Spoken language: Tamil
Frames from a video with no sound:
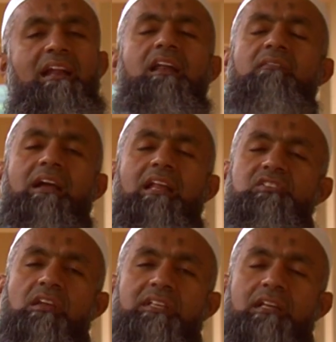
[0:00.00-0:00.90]
நல்லவைகளை
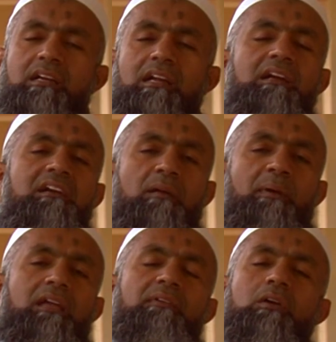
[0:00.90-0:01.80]
செய்வதற்கு
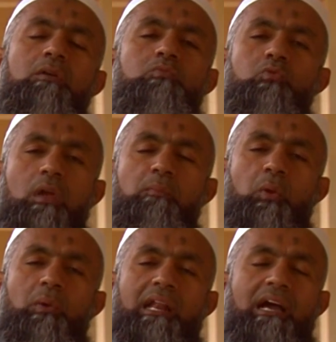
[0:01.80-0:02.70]
நம் அனைவருக்கும் துணை
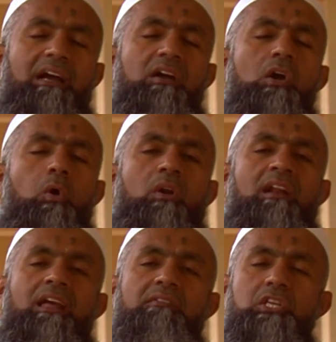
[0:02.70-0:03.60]
புரிவானாக ஒரு
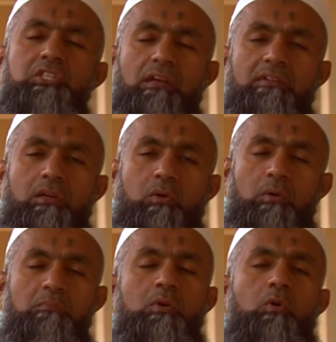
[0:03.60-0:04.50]
நலவை
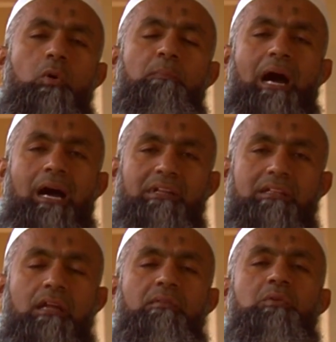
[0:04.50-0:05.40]
செய்வதற்கும் ஒரு
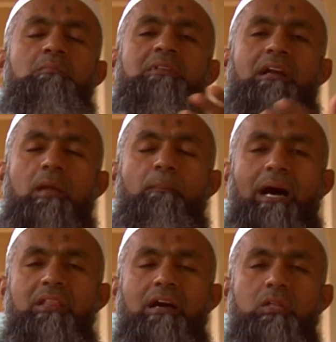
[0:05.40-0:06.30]
பாவத்தை விட்டும் தன்னை
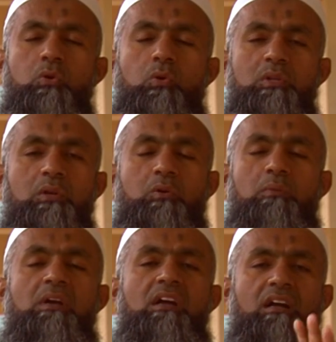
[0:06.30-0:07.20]
பாதுகாத்துக் கொள்வதற்கும்